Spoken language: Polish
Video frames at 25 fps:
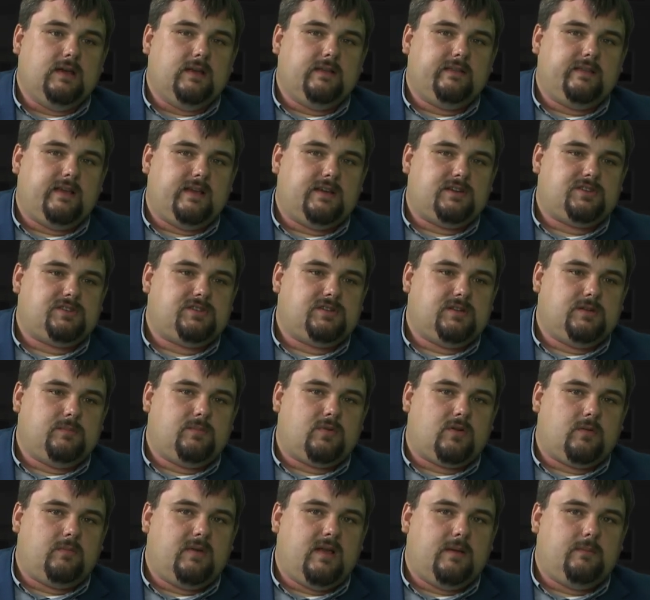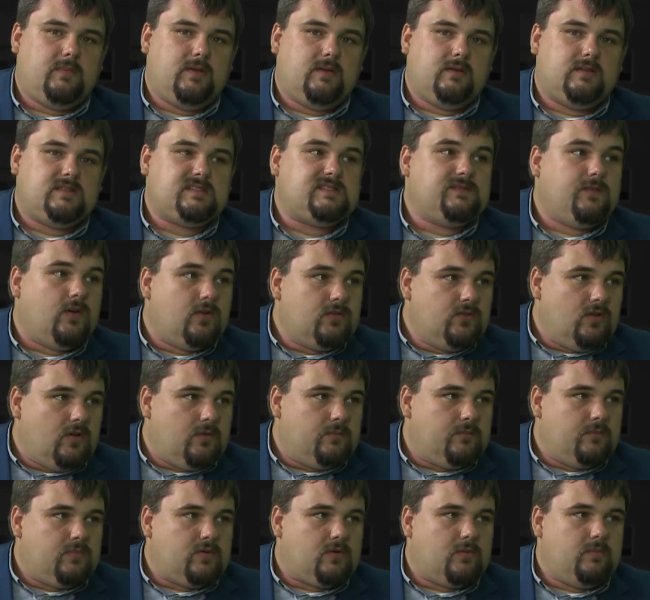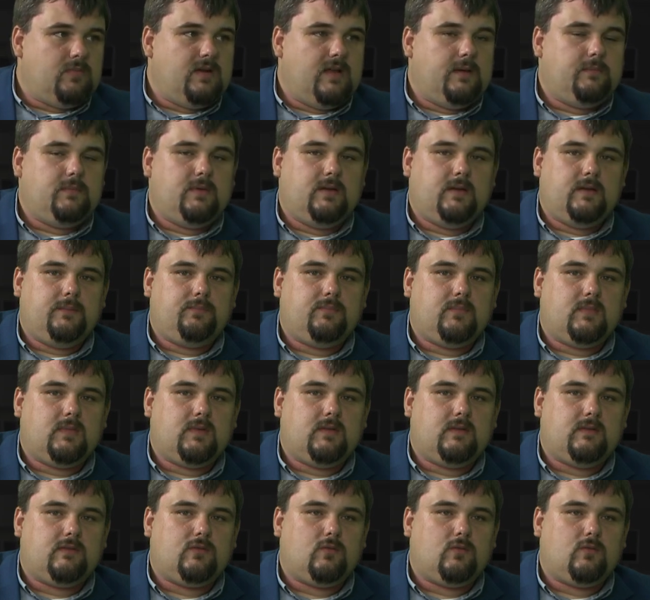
też problemy problemy z wodą, problemy mm,